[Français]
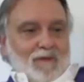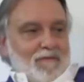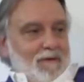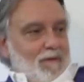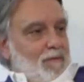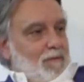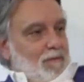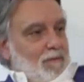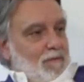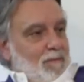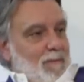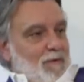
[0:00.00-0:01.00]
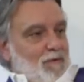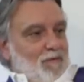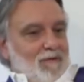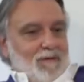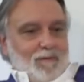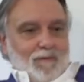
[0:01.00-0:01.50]
arrive avec un préparateur
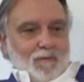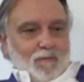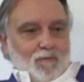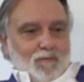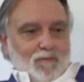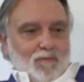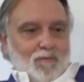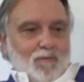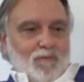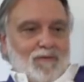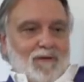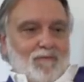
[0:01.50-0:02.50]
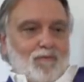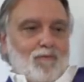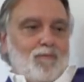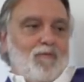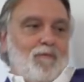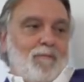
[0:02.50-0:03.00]
physique, nous ne
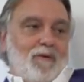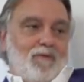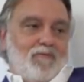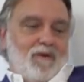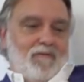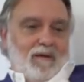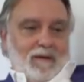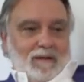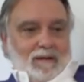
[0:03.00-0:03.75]
pouvons pas le conserver.